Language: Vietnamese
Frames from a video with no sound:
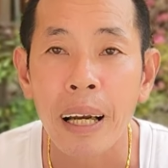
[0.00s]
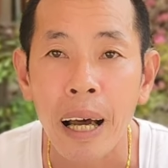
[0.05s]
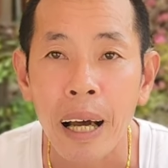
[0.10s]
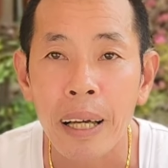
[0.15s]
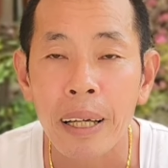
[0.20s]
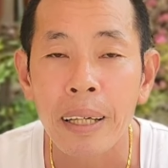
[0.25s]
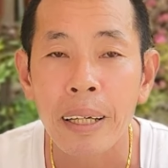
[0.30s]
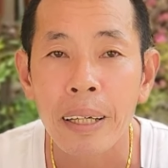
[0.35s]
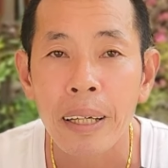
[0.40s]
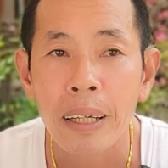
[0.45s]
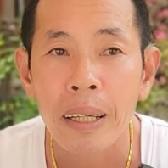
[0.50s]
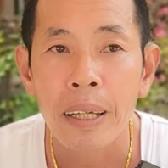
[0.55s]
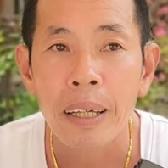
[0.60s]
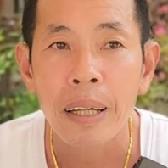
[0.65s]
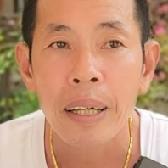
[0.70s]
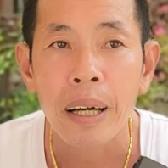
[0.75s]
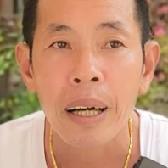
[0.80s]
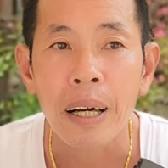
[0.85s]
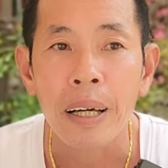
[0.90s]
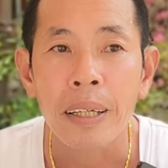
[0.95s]
lại
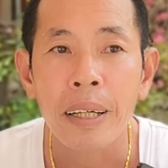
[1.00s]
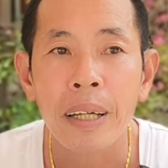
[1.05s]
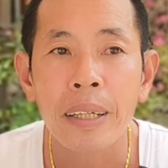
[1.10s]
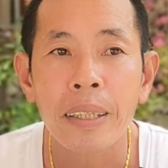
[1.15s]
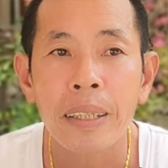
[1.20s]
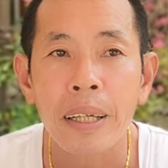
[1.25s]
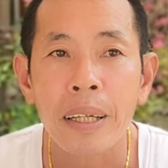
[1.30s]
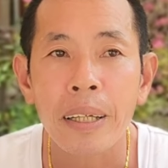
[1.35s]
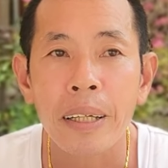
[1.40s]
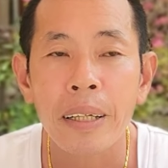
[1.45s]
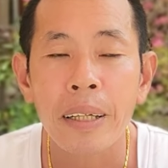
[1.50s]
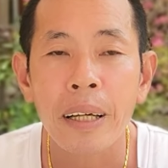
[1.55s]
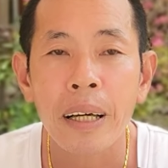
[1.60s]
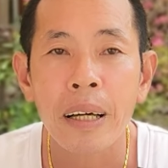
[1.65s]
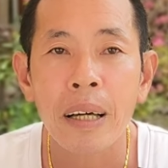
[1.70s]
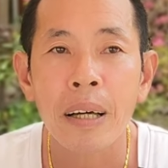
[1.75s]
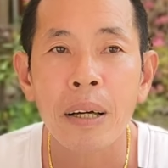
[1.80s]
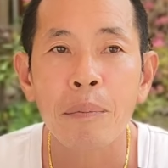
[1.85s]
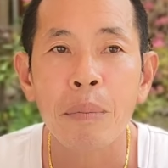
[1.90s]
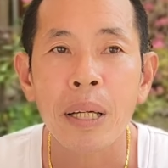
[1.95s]
rồi đến khi
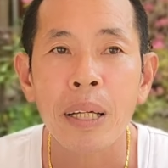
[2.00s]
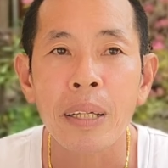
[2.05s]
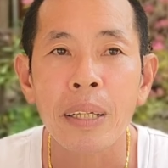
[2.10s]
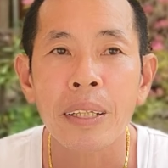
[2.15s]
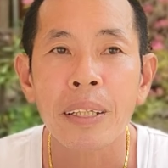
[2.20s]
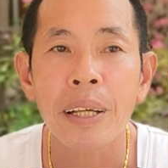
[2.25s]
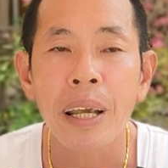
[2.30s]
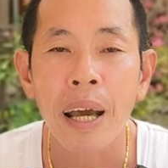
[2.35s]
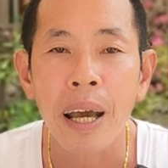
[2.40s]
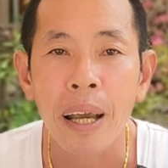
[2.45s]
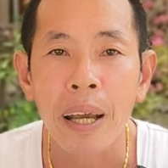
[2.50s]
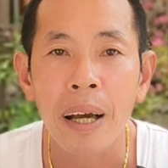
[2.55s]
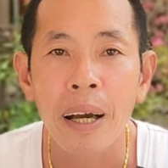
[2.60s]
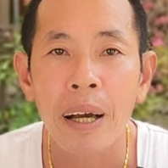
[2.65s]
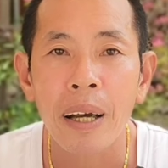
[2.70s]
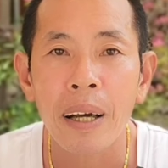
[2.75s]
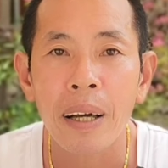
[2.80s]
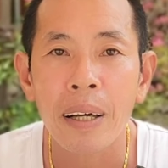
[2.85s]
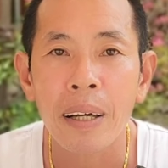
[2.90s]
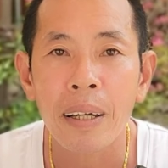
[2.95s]
à, mình đi về á
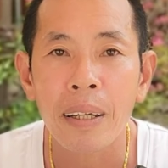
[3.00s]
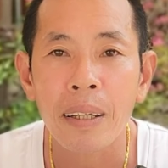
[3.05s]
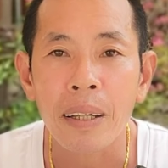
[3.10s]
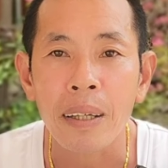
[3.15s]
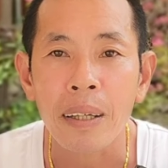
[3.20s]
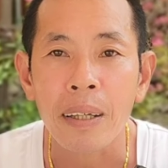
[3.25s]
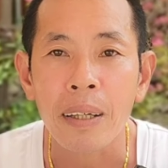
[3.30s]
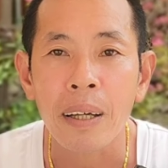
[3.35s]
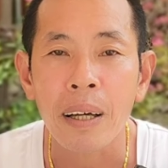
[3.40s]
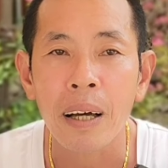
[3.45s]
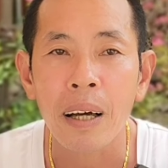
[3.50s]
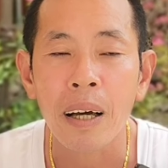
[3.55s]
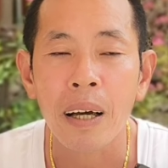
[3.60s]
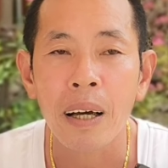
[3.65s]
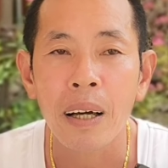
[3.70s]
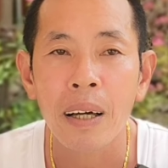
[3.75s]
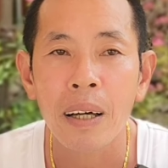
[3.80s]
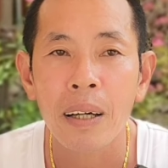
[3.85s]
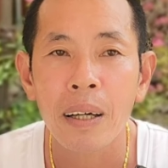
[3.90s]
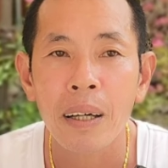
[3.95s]
thì
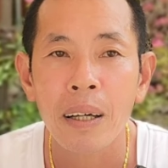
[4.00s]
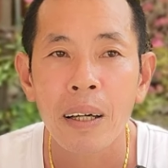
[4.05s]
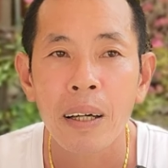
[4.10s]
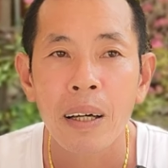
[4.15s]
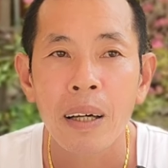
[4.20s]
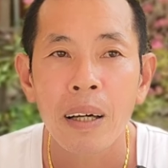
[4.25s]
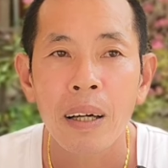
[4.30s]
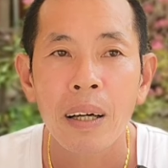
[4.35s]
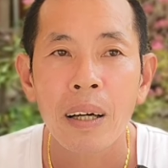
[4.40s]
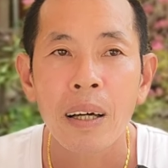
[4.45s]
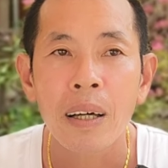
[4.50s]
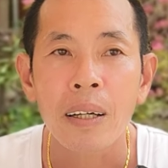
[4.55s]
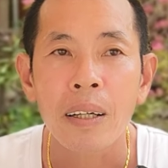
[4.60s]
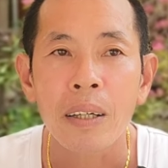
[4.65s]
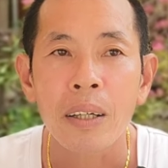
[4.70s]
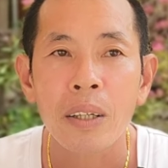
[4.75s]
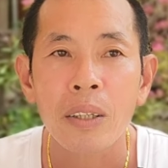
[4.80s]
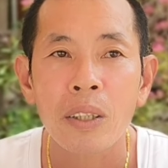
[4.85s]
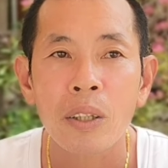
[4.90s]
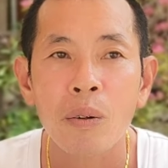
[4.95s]

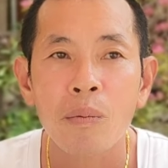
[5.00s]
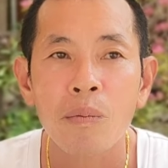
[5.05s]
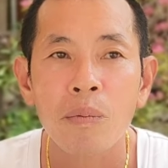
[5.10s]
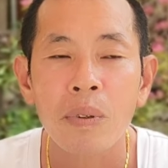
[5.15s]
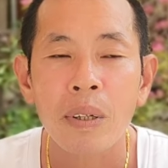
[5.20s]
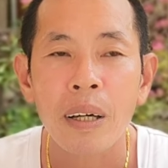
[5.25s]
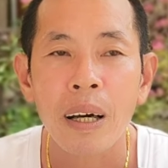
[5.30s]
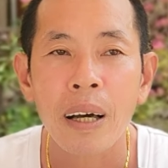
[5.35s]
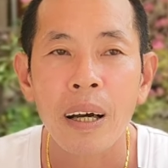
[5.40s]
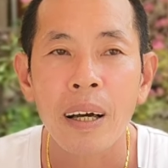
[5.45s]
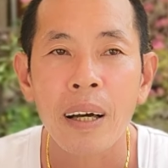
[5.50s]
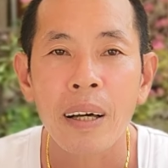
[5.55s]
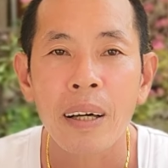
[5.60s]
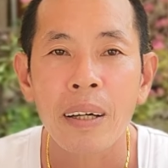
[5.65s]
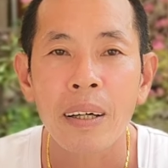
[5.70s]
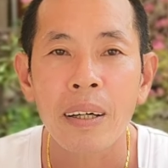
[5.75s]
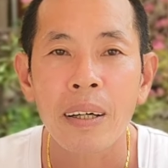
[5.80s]
nói chung là